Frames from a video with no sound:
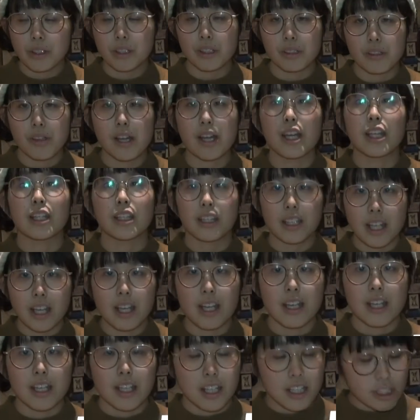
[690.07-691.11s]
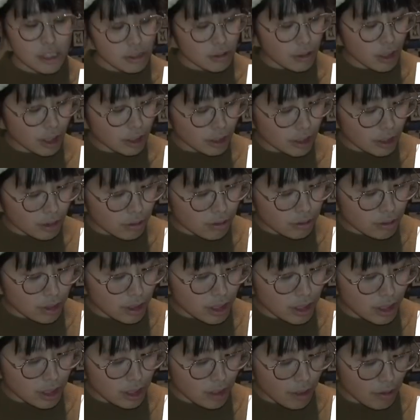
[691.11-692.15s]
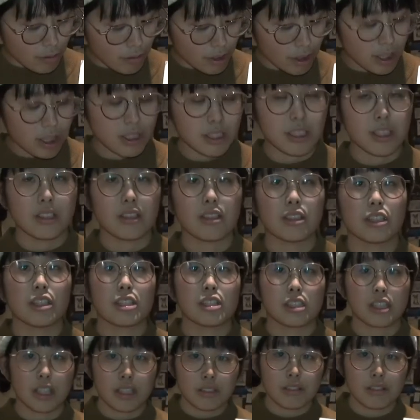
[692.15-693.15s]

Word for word: 加えて一応カテゴリーには分けてるんですけ